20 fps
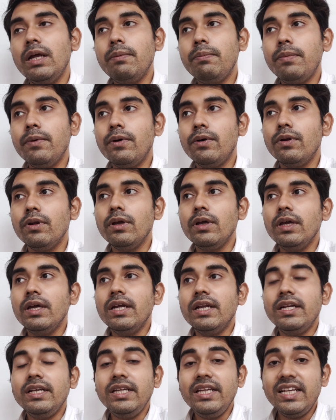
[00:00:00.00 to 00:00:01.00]
তারপর
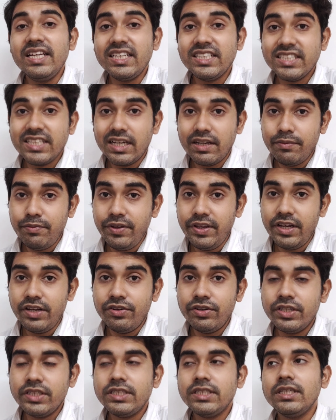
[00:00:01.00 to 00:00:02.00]
নীরাজ কবি
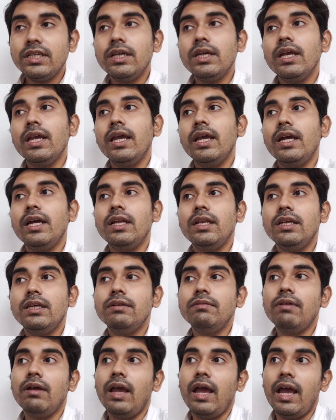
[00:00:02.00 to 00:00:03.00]
রয়েছে এখানে
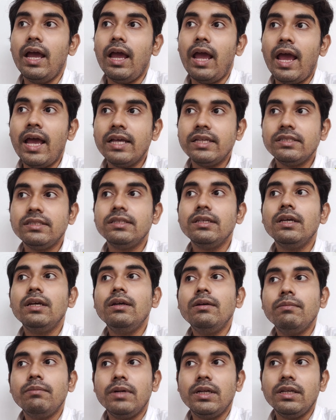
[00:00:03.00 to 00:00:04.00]
অ্যাজ
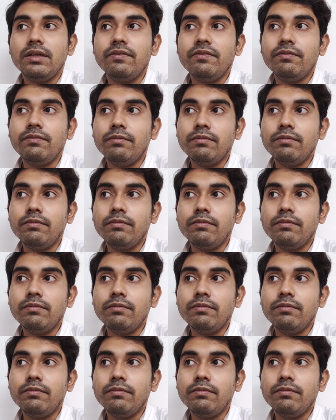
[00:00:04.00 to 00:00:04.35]
মানে